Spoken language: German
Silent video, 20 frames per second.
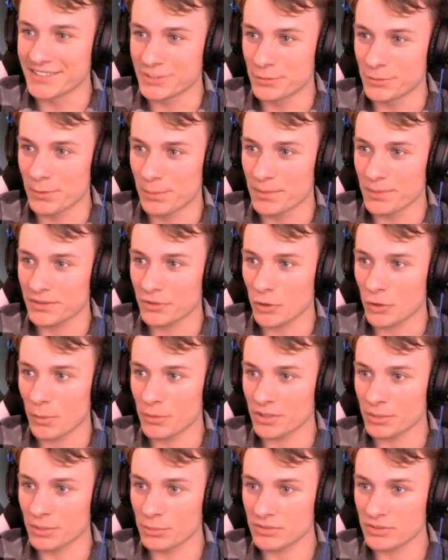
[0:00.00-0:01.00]
übel mitgenommen
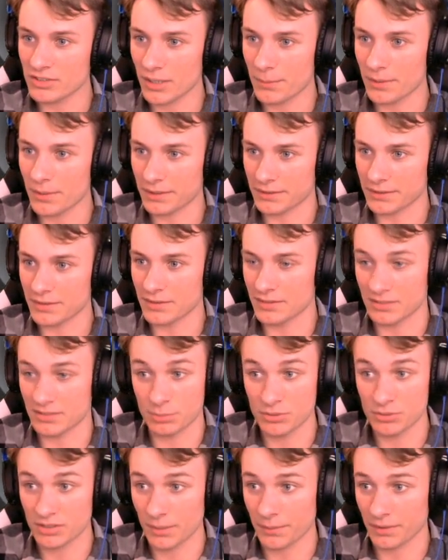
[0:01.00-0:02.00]
und ich muss es
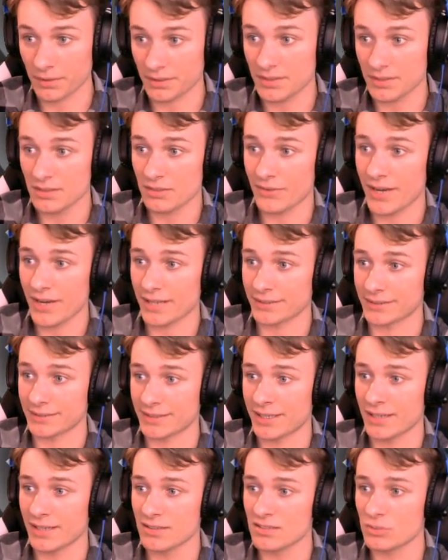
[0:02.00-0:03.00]
muss repariert werden.
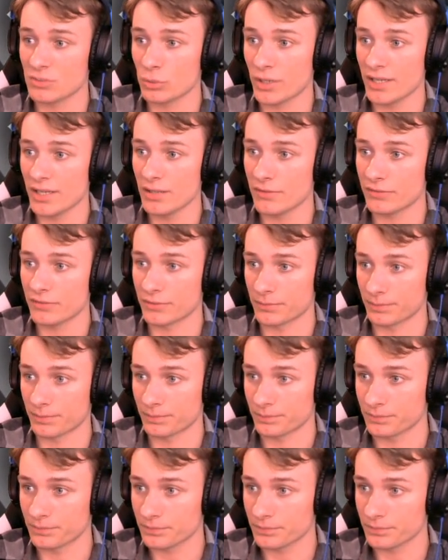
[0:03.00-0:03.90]
Kannst du helfen?